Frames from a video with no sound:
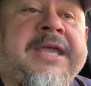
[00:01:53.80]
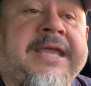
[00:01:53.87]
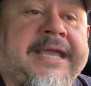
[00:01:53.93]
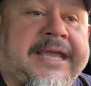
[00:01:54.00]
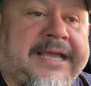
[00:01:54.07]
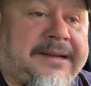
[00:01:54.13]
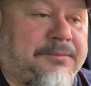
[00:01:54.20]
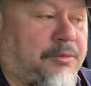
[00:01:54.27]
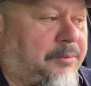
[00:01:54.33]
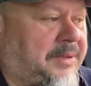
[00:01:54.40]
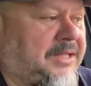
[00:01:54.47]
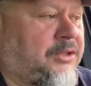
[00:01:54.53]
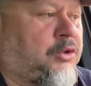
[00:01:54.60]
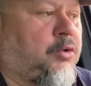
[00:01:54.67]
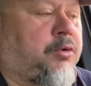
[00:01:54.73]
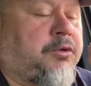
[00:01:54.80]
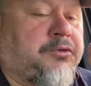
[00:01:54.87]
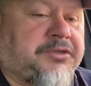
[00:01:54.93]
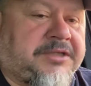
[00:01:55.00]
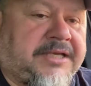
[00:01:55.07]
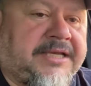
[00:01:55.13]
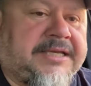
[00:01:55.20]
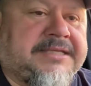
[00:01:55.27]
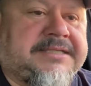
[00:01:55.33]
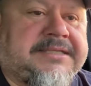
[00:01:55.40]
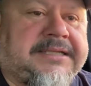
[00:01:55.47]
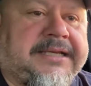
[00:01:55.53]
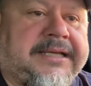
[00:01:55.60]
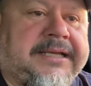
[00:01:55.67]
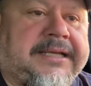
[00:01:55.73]
En el momento que usted
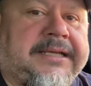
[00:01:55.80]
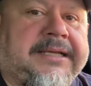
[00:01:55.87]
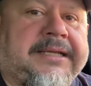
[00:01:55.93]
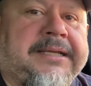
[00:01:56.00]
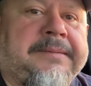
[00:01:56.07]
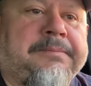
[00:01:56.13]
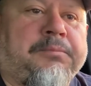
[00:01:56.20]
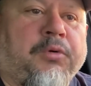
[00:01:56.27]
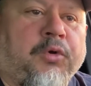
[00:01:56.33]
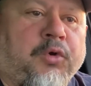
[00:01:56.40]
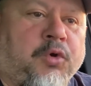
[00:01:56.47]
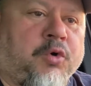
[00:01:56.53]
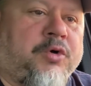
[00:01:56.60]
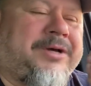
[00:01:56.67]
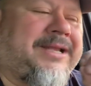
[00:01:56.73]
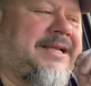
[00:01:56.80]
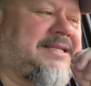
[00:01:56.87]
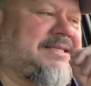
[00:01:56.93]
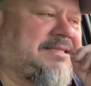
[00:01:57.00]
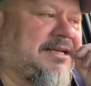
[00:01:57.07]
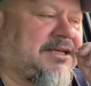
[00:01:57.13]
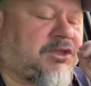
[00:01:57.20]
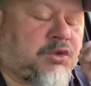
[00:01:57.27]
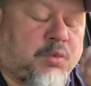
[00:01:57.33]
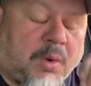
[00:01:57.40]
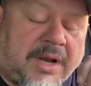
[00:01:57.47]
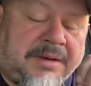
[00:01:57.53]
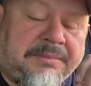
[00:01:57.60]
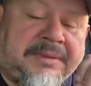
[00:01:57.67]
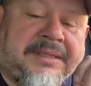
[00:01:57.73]
se involucra
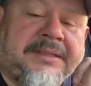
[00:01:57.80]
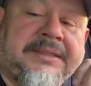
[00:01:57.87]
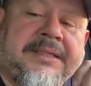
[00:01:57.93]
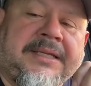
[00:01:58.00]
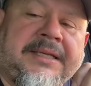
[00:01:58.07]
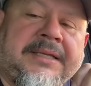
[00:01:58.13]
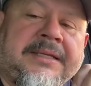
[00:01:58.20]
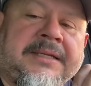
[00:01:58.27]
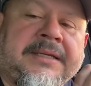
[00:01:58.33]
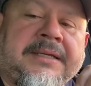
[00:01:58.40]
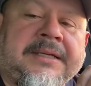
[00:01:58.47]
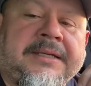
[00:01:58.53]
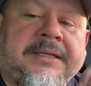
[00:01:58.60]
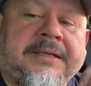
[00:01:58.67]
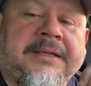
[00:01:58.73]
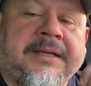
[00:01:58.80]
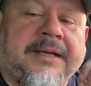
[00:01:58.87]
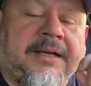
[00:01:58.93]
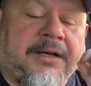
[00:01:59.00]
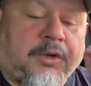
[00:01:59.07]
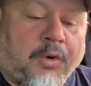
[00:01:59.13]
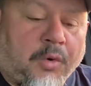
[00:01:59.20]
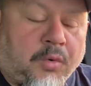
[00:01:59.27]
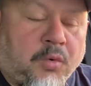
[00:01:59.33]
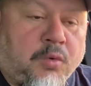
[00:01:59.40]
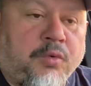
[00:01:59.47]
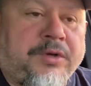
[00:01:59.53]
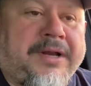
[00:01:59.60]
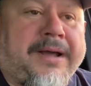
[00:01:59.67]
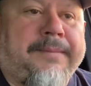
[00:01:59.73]
sexualmente con
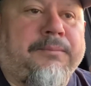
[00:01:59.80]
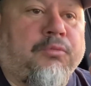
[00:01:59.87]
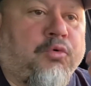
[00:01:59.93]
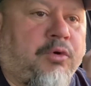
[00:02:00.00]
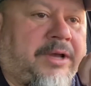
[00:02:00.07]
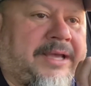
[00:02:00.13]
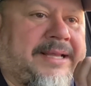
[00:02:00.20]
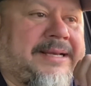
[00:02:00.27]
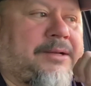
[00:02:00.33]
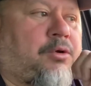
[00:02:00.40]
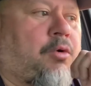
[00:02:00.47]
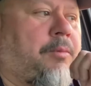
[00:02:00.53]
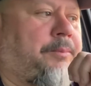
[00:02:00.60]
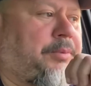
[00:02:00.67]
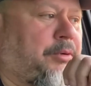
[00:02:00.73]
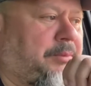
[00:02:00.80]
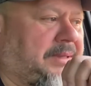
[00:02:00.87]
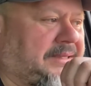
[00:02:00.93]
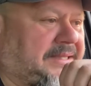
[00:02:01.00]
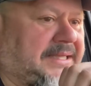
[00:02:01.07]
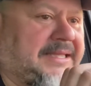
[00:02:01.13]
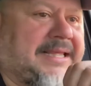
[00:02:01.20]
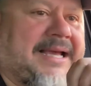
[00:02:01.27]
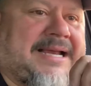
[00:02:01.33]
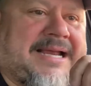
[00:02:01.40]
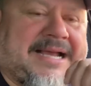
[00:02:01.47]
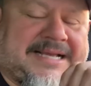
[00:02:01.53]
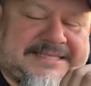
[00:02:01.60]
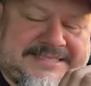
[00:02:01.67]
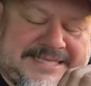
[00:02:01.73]
una mujer comprometida,
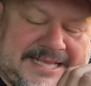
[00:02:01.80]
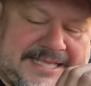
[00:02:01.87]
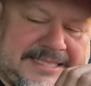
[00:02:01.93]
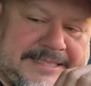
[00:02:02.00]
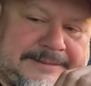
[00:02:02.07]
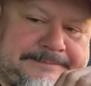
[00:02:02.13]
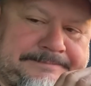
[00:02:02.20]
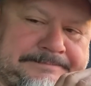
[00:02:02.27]
casada,